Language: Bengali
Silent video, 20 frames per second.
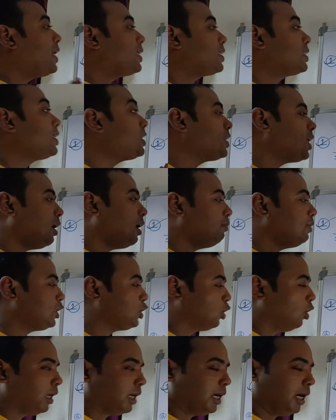পাঁচটা স্বাভাবিক
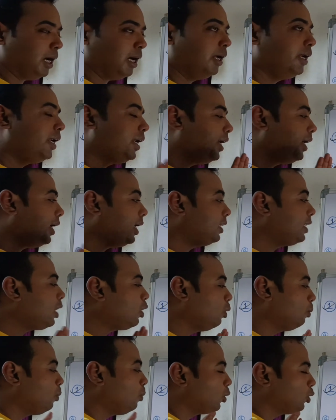সংখ্যা এ
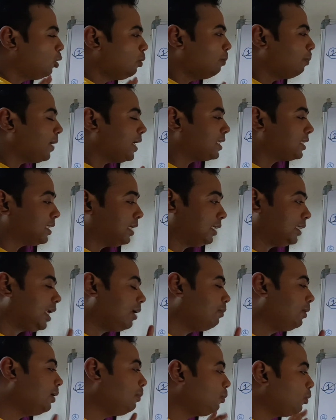দেখো প্রথম পাঁচটা
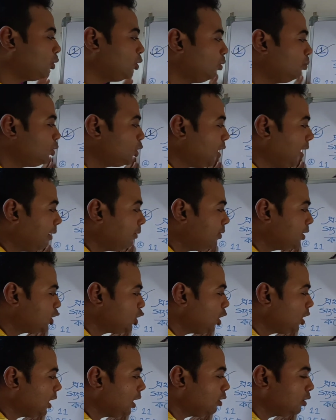তার মানে প্রথম স্বাভাবিক
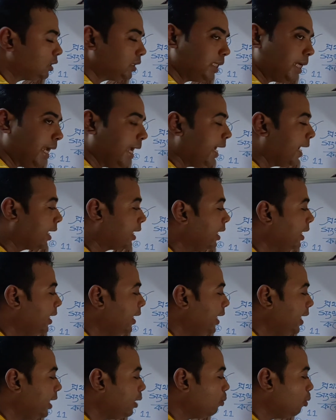সংখ্যা হচ্ছে এক
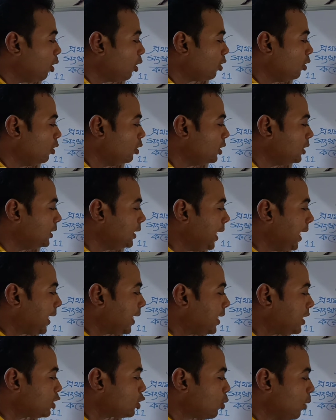এর বর্গ হচ্ছে
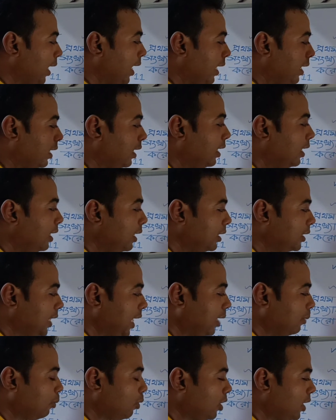একের স্কোয়ার
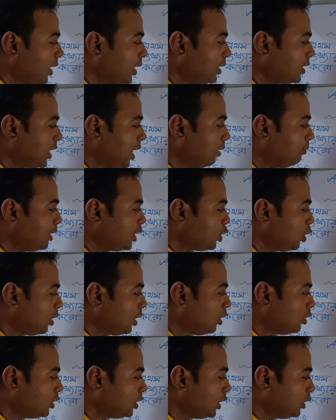তারপরে স্বাভাবিক
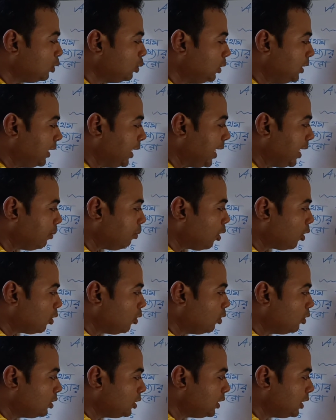সংখ্যা হচ্ছে দুই এর
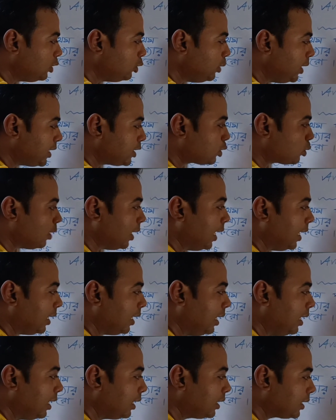বর্গ হচ্ছে দুইয়ের স্কোয়ার
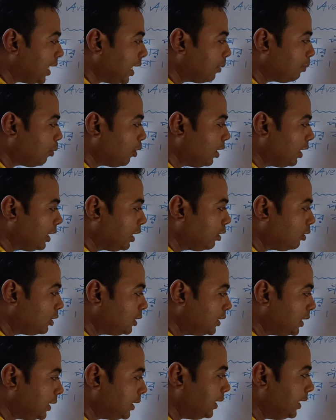তারপরেরটা
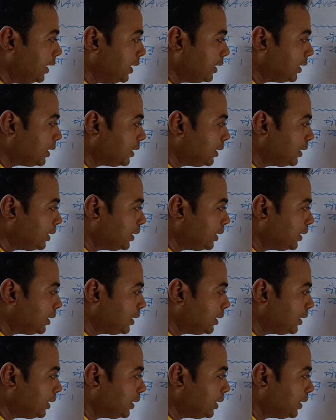হচ্ছে তিন